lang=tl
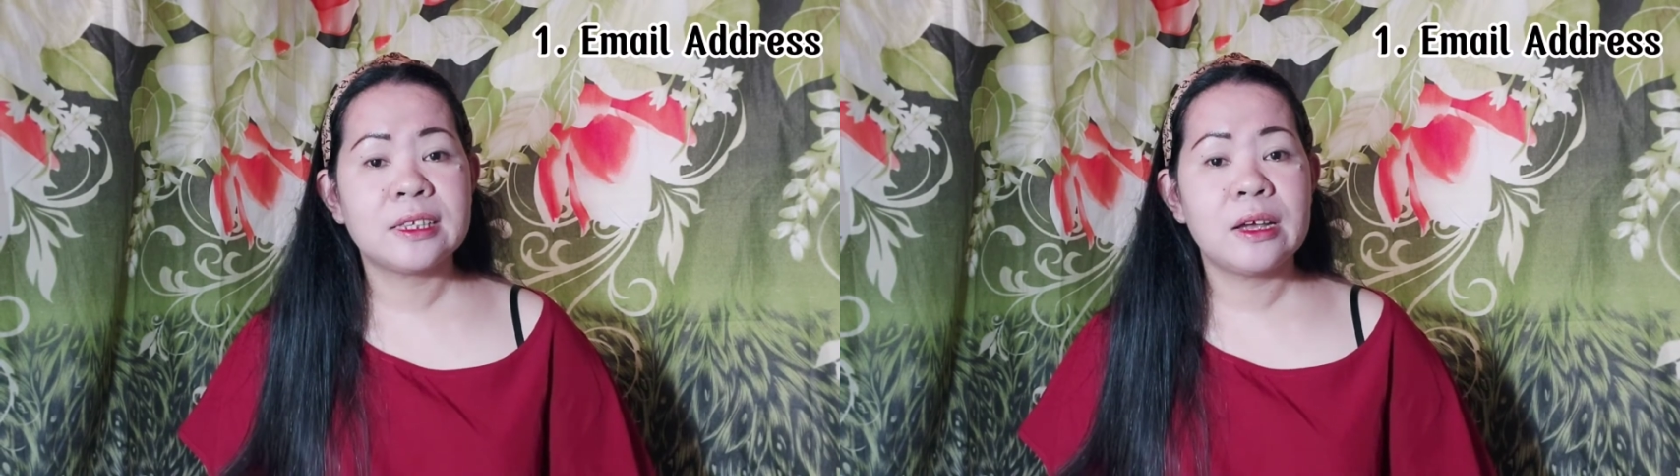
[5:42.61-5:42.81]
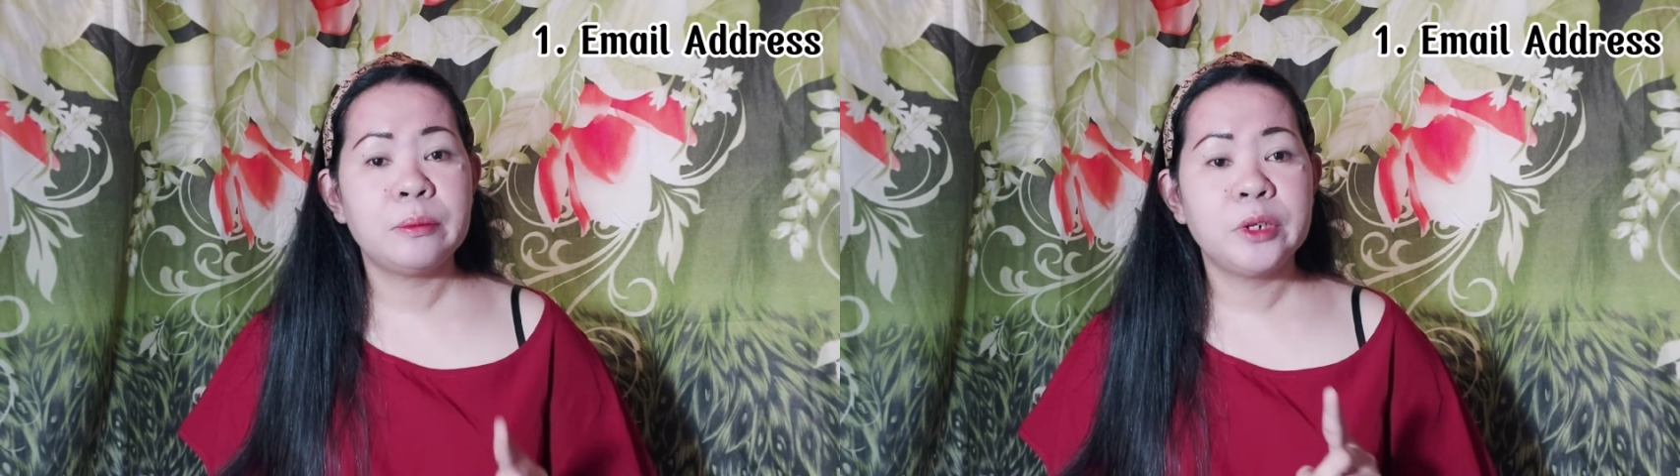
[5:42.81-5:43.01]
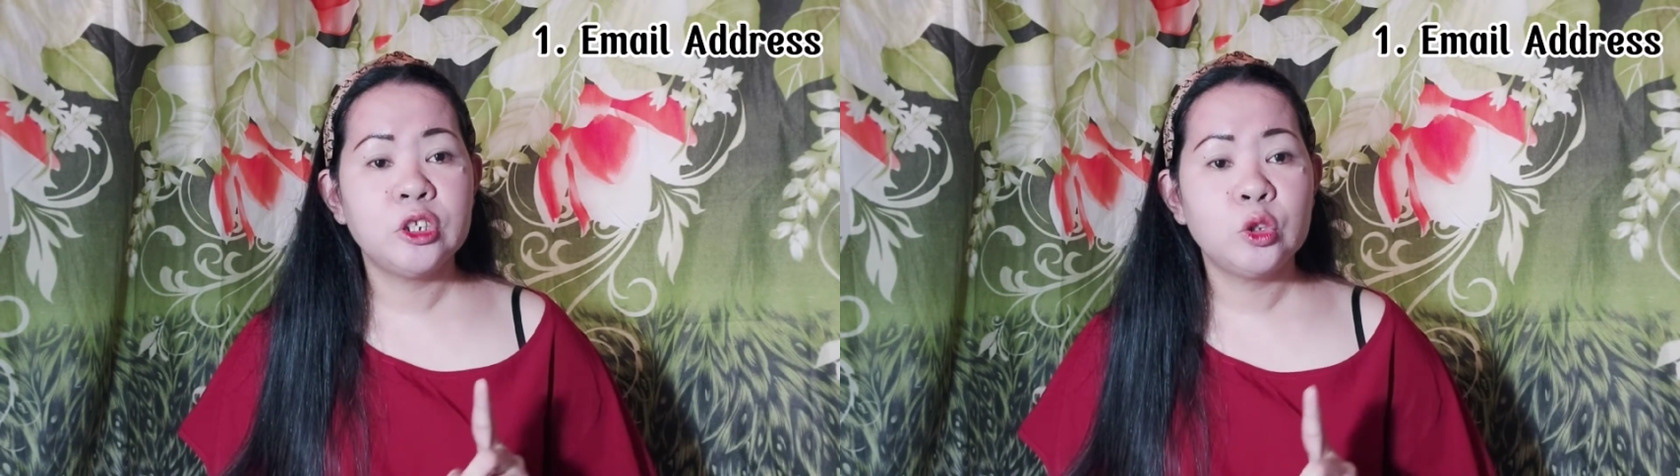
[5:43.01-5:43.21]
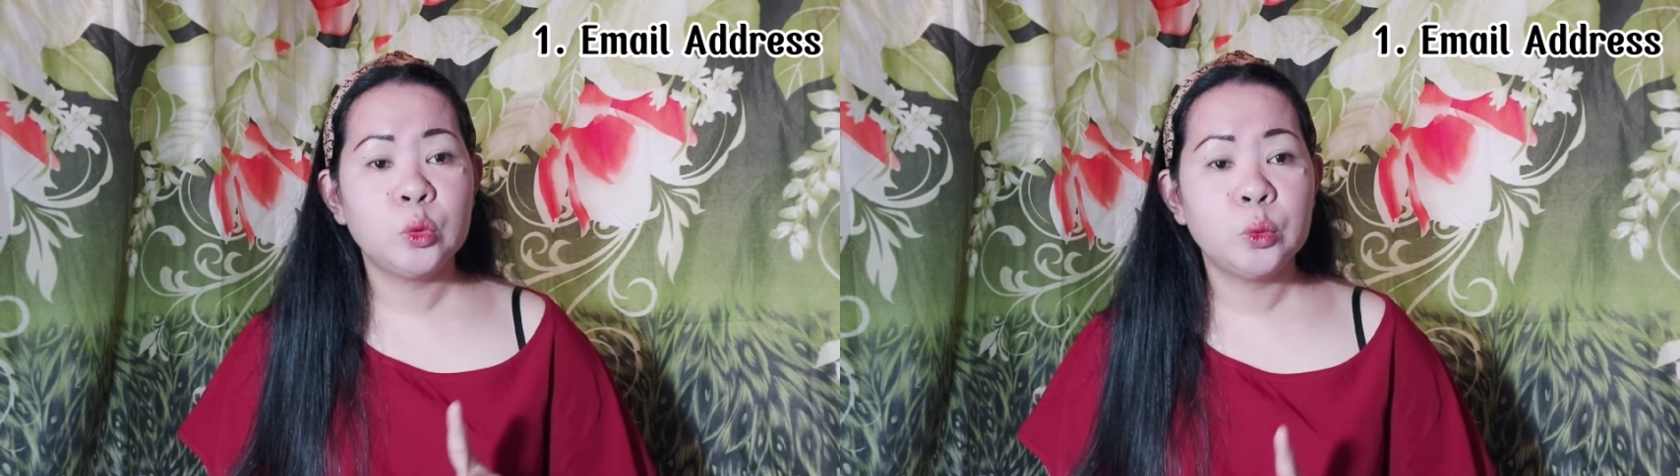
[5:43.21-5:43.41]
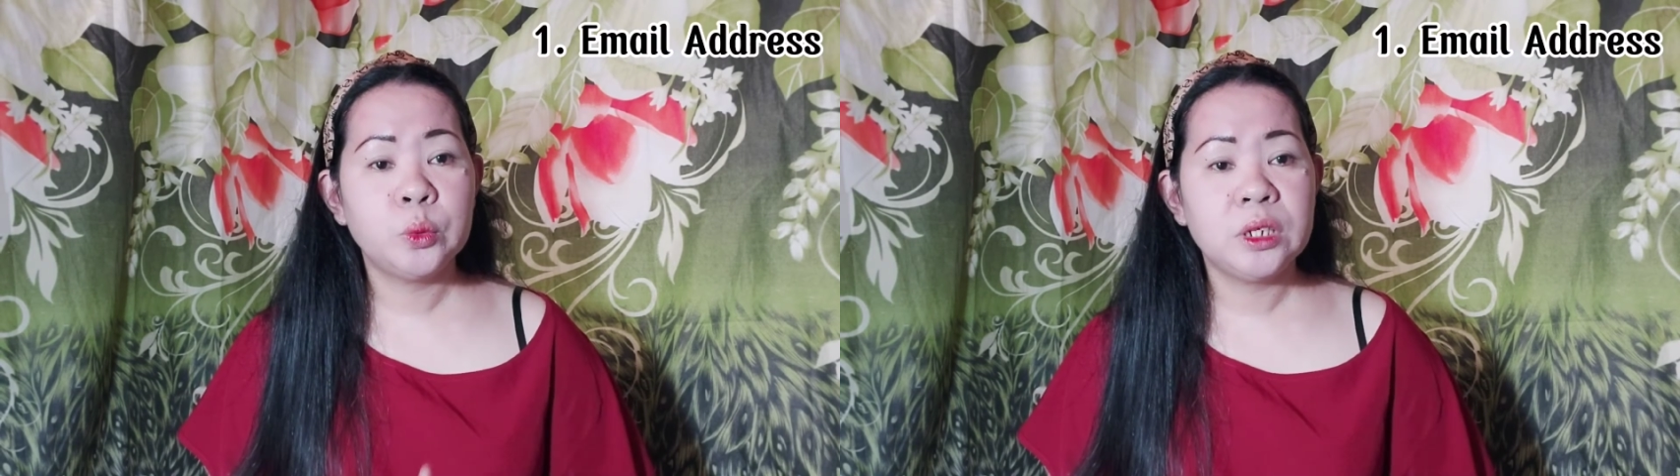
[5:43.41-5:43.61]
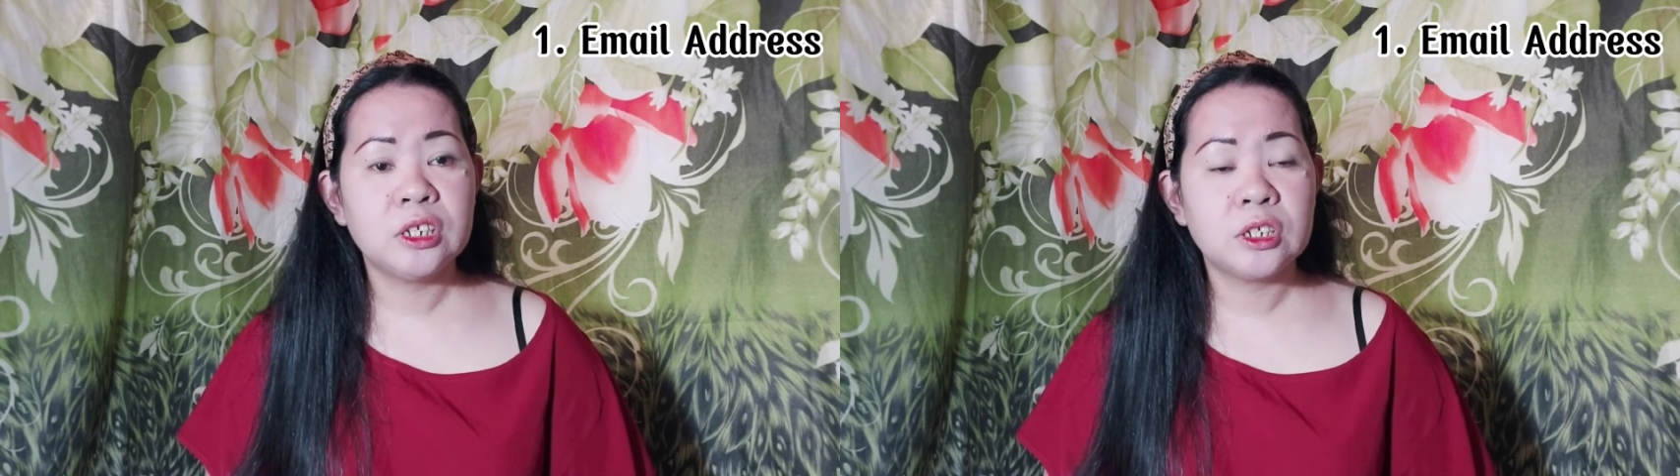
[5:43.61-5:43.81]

Number two is